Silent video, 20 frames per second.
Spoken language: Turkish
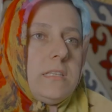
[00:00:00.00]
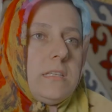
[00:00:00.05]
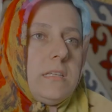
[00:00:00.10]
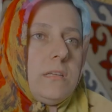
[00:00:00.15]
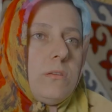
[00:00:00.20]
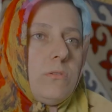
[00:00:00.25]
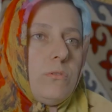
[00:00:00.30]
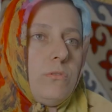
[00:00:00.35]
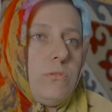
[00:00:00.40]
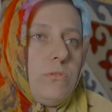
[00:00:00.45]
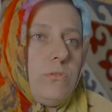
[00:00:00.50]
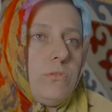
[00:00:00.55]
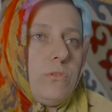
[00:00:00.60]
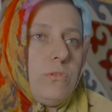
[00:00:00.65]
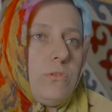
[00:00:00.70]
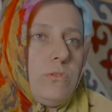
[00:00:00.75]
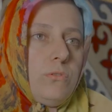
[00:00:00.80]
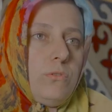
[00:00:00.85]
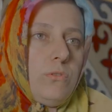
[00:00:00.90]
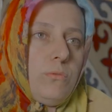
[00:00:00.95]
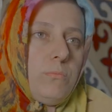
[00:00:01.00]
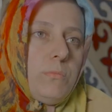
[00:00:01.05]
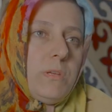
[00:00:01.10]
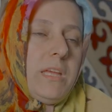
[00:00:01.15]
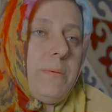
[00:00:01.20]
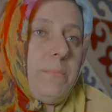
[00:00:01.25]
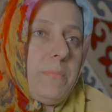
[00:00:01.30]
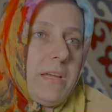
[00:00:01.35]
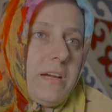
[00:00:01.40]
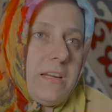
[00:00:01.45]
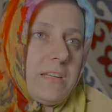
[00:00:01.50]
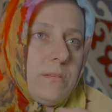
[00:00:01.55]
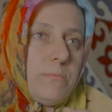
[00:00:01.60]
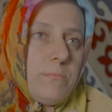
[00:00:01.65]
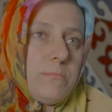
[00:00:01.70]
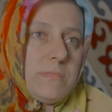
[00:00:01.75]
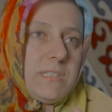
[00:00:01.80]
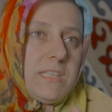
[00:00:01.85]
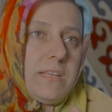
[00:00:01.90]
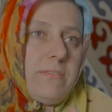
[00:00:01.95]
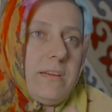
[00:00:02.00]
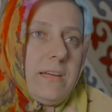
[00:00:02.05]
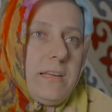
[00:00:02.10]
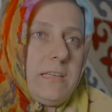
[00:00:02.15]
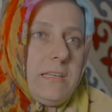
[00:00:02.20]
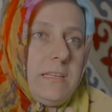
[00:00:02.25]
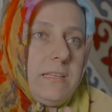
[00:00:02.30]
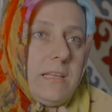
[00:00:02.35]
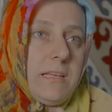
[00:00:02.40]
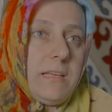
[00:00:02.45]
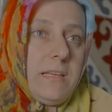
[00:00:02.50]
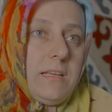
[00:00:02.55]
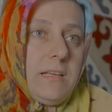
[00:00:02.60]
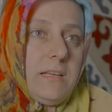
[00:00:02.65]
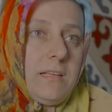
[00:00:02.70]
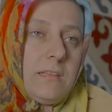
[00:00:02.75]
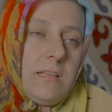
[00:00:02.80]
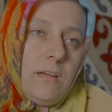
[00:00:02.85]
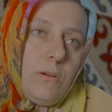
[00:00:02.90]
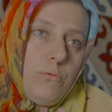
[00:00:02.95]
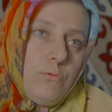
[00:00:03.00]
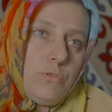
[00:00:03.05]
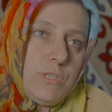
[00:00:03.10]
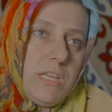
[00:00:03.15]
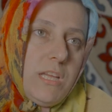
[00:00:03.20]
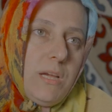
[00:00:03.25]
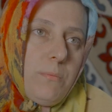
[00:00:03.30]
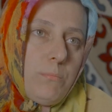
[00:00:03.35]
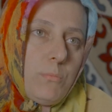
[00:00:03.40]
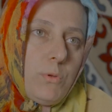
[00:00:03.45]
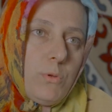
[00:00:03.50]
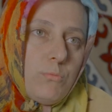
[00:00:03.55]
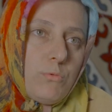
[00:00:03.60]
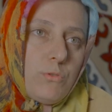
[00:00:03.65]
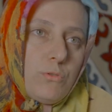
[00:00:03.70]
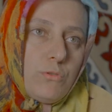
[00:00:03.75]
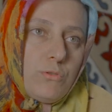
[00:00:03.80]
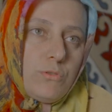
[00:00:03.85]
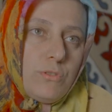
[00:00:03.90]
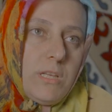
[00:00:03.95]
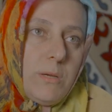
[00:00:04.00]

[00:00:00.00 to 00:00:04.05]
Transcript: işleri oluyor. Diyorum ya hep yardım severliği de daha önce yapmıyormuşuz.